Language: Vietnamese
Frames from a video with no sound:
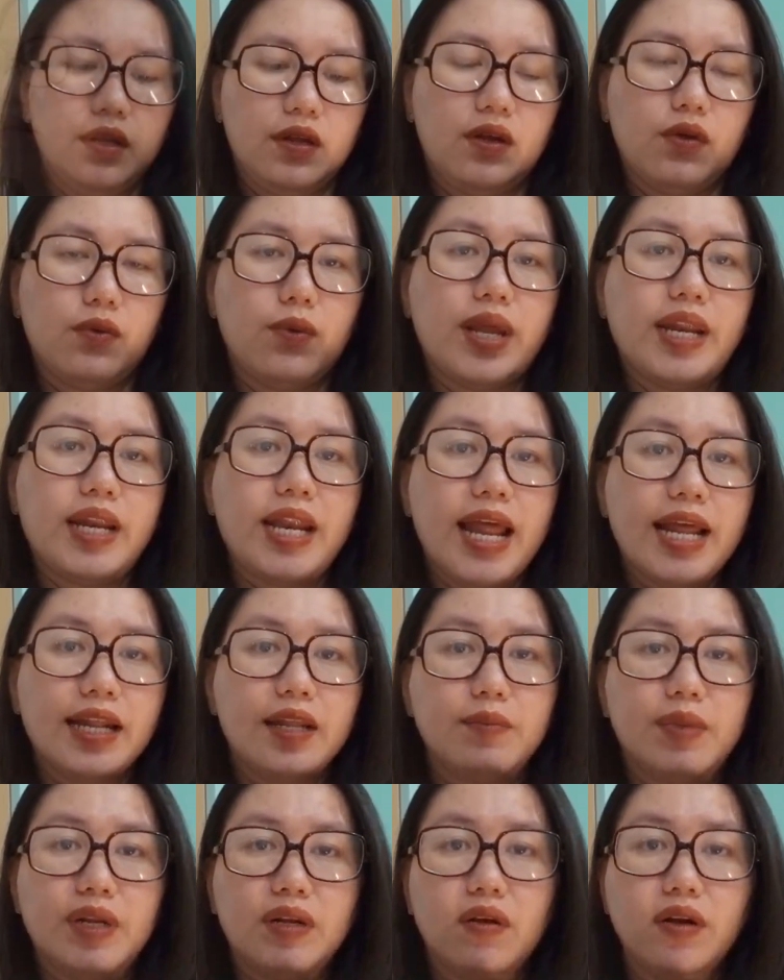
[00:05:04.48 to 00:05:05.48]
và ngoài ra
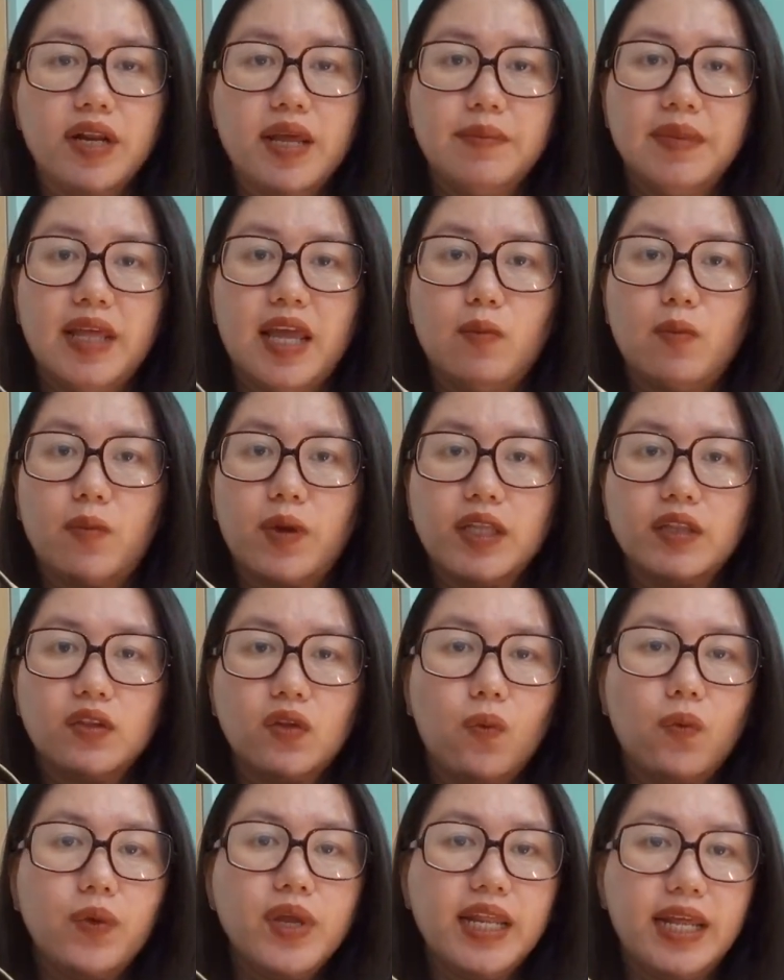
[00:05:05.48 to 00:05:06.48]
thì mình có đem theo một cái
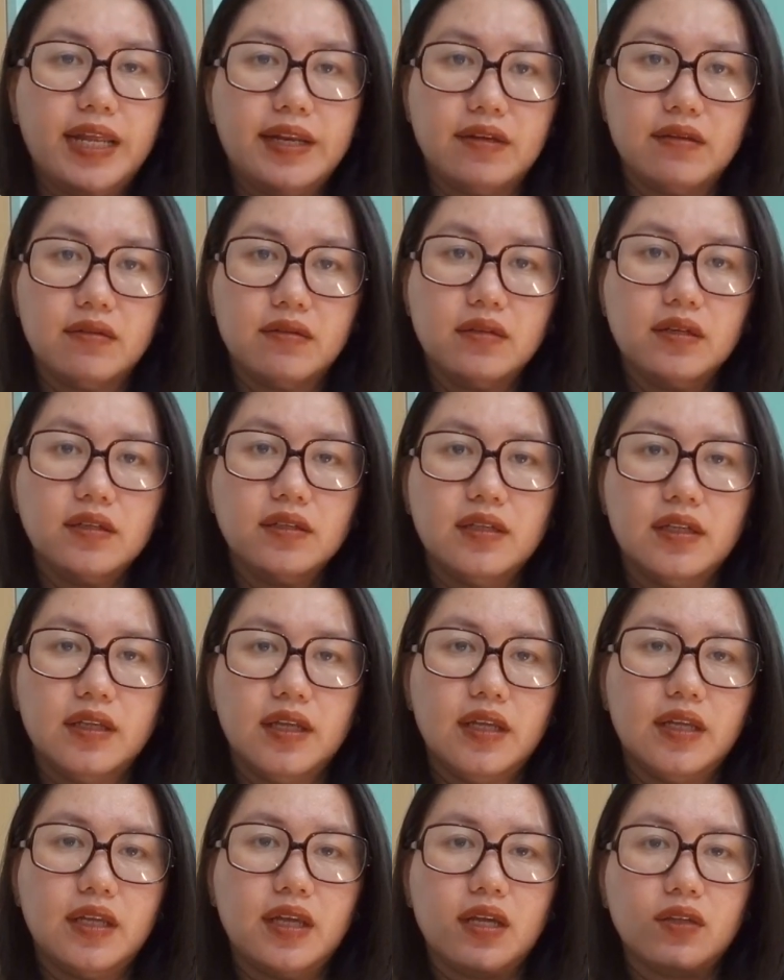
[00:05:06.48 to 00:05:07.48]
túi này nữa
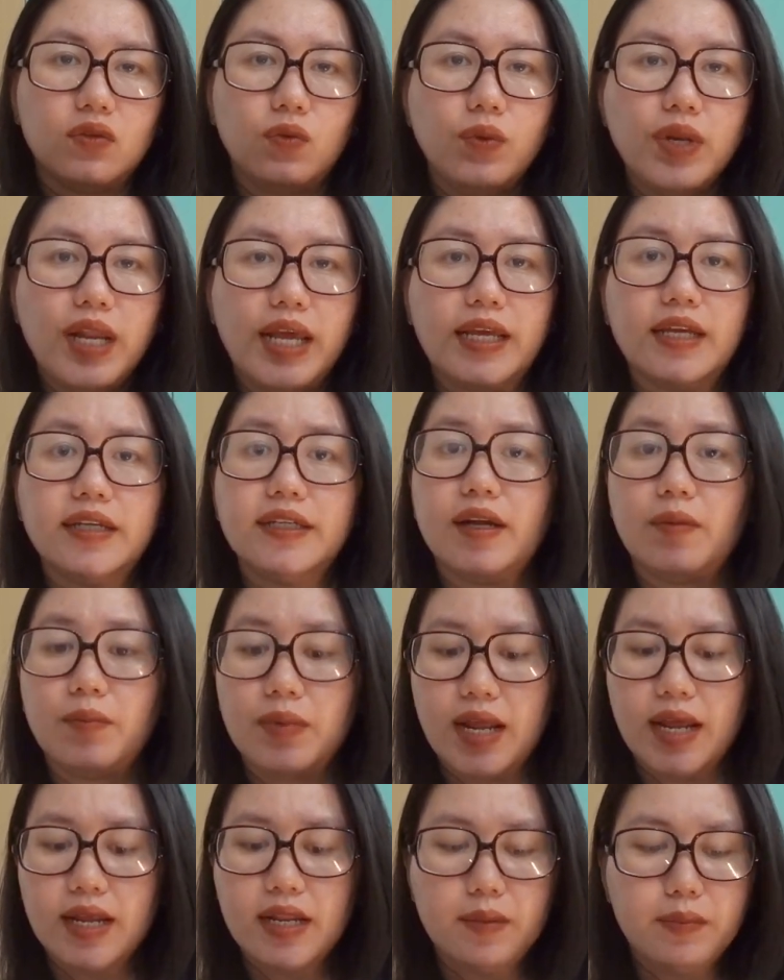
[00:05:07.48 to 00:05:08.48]
thì à, túi này ở
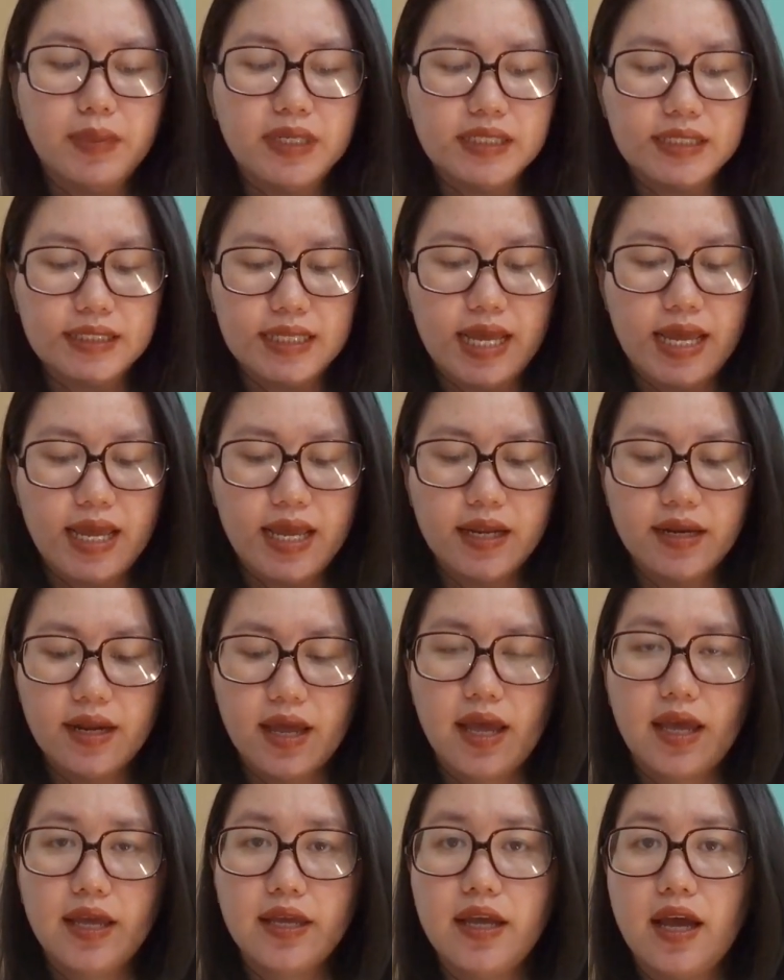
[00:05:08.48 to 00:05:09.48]
trong đây thì mình sẽ
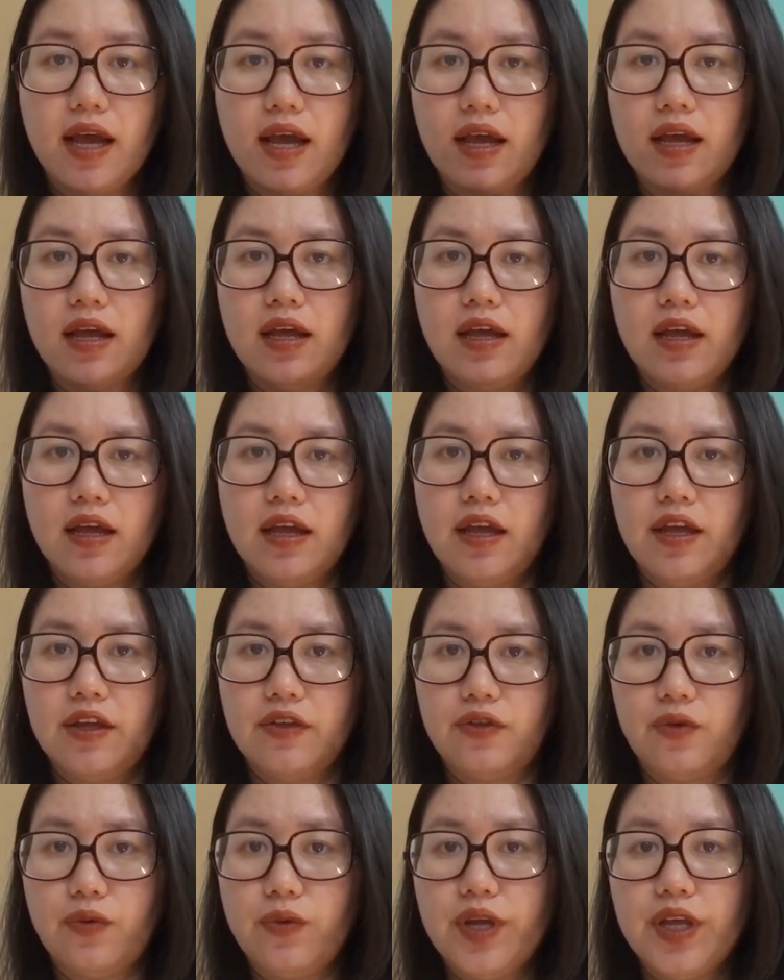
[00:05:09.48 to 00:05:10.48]
để à,
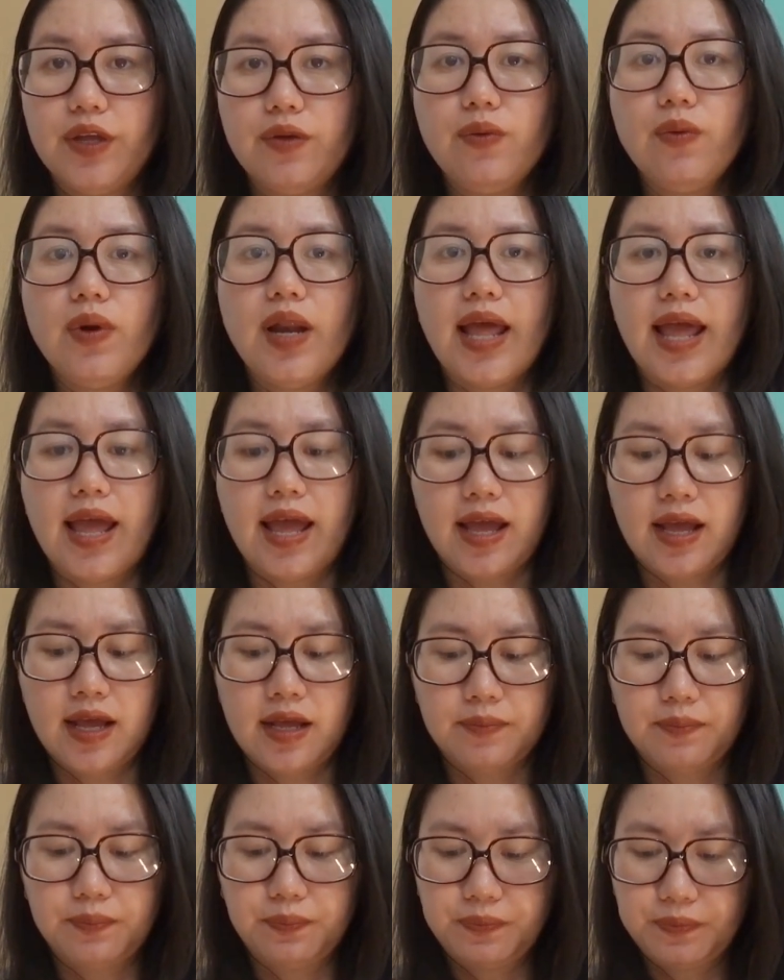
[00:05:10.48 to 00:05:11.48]
chủ yếu
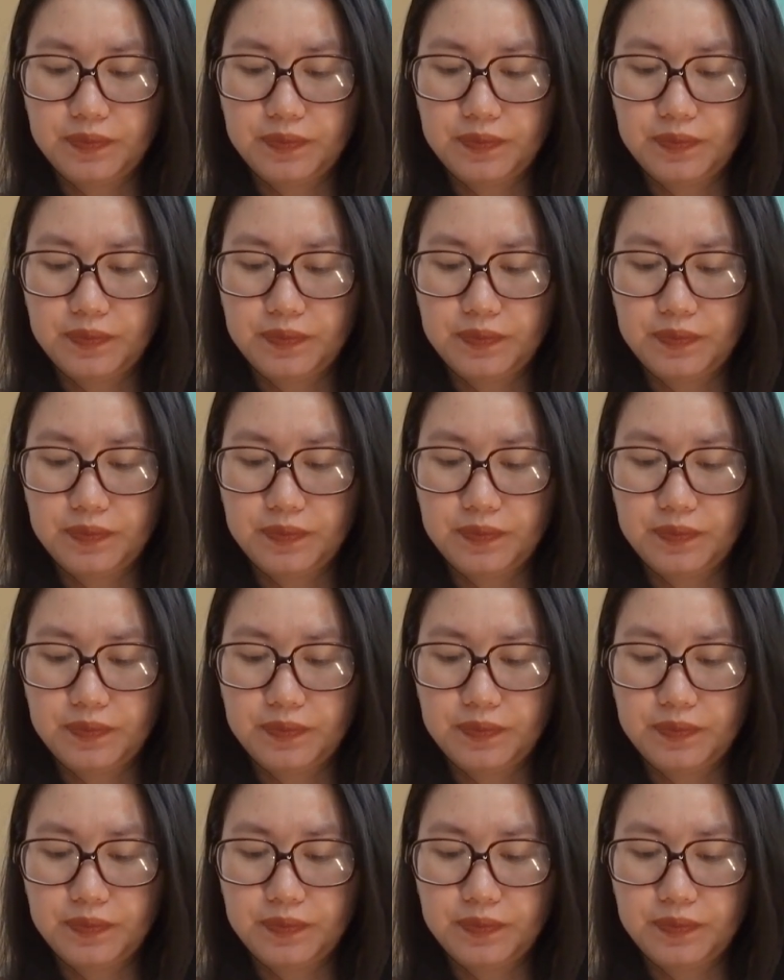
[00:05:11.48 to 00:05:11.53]
là